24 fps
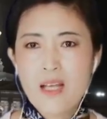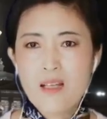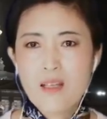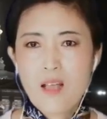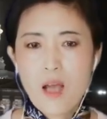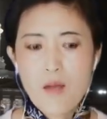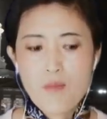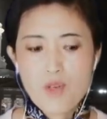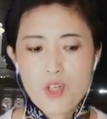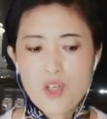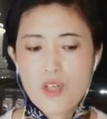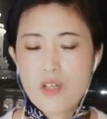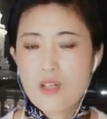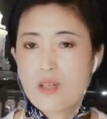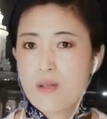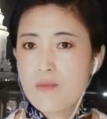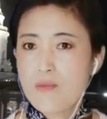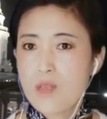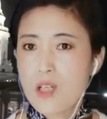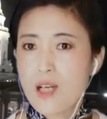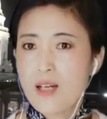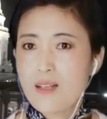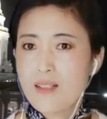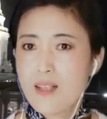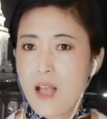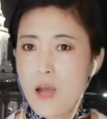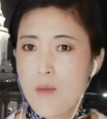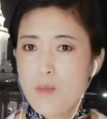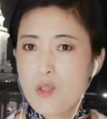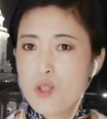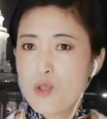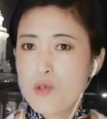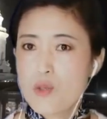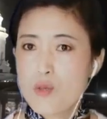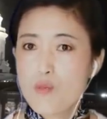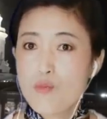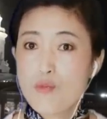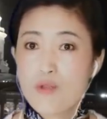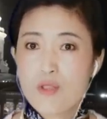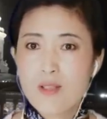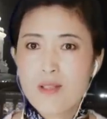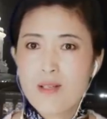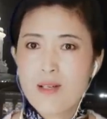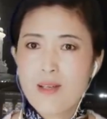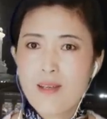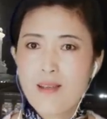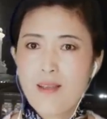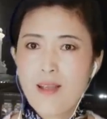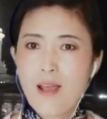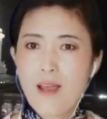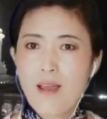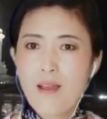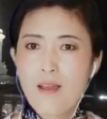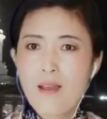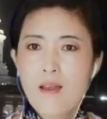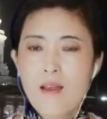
他们是什么呢？他们就是穆斯林呢。